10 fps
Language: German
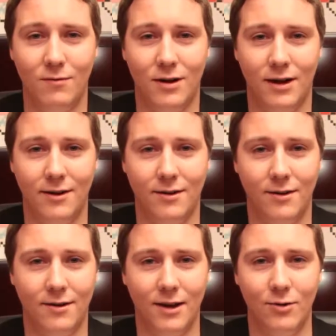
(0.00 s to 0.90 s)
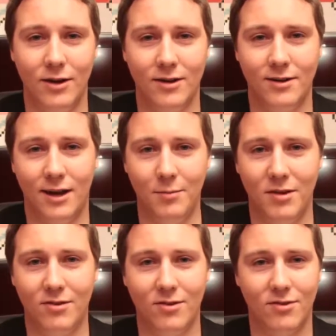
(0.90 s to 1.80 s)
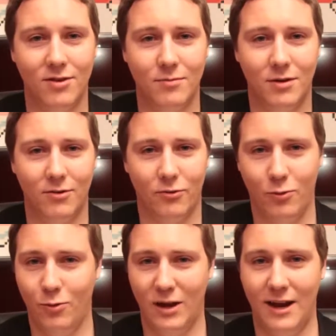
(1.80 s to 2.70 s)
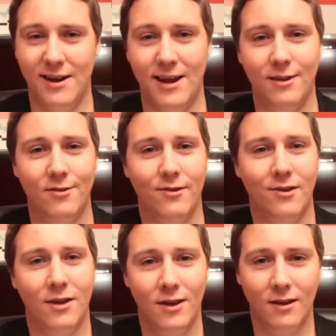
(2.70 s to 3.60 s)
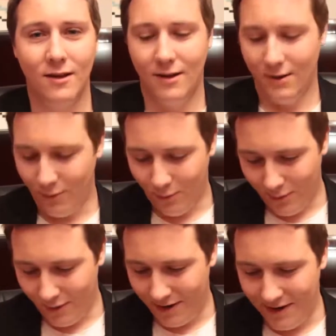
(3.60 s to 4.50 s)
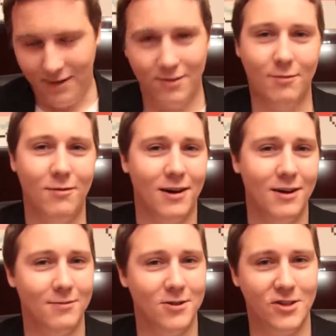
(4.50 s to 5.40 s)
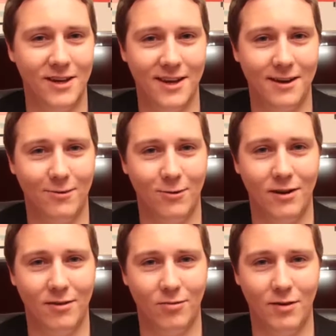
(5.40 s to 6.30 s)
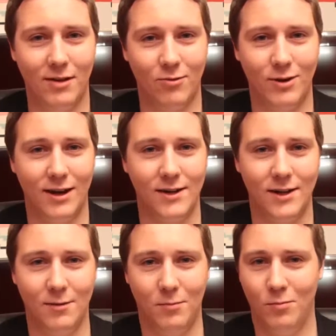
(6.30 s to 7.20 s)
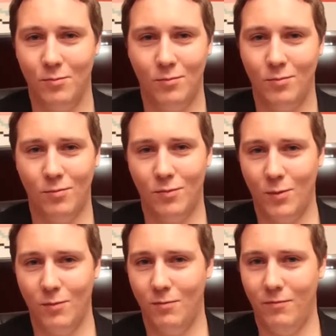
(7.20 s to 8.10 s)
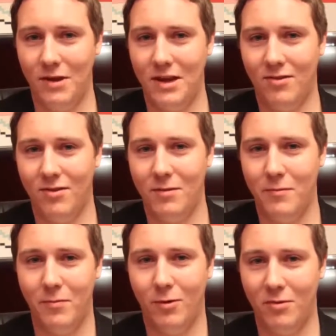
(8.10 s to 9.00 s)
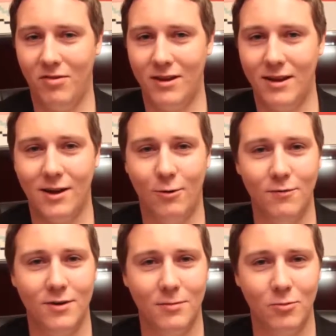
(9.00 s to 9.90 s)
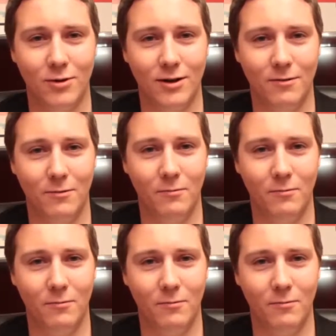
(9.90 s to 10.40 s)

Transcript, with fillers: war ein Nintendo Entertainment System, also NES. Und die nächste Frage verstehe ich nicht so ganz, wie ich zu ihr kam. Wie ich sie, ob ich sie gekauft habe oder